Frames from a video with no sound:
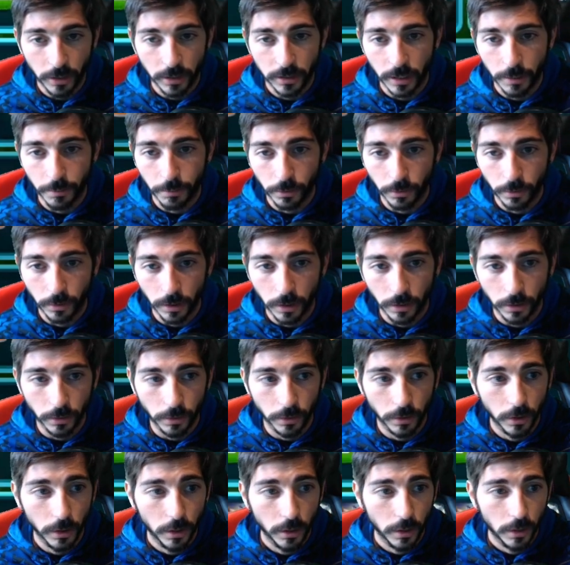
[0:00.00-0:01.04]
está a puntito.
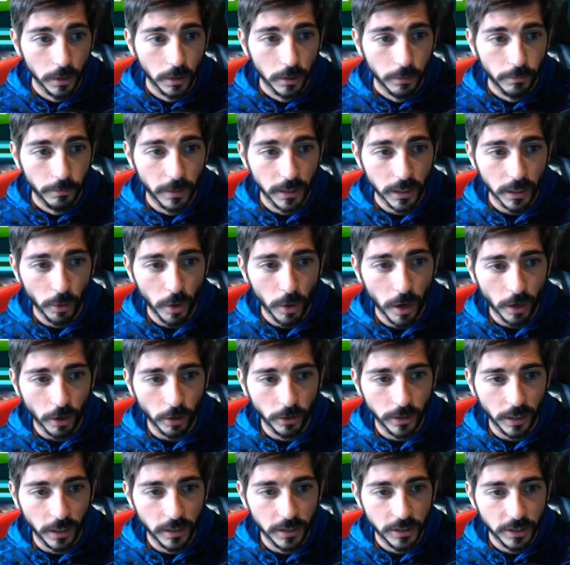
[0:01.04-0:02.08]
Vas a jugar
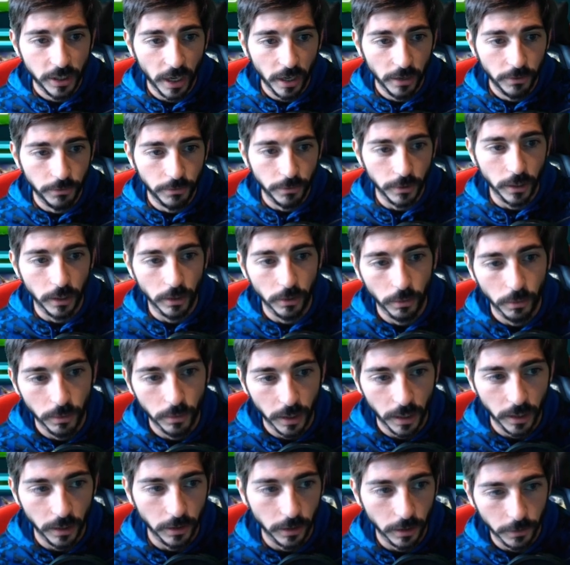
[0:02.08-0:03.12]
contra el Shellfield
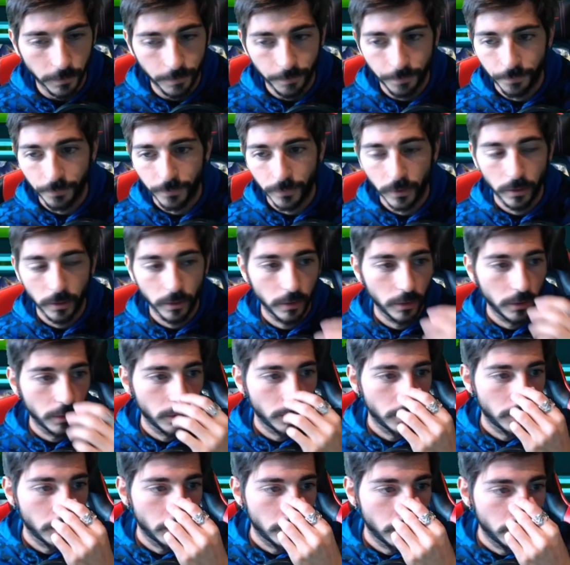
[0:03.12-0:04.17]
United.
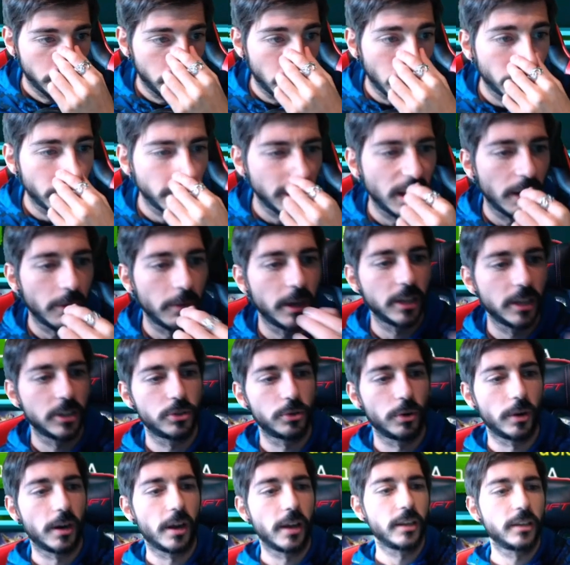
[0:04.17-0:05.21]
No, no,
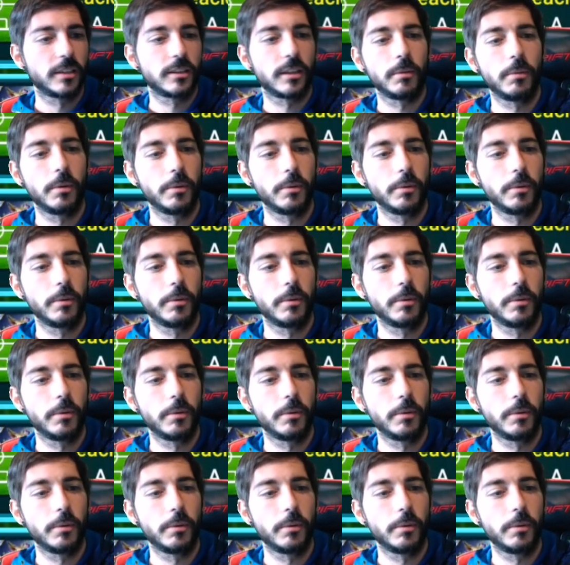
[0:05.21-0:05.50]
Venezuela. Ahí está mi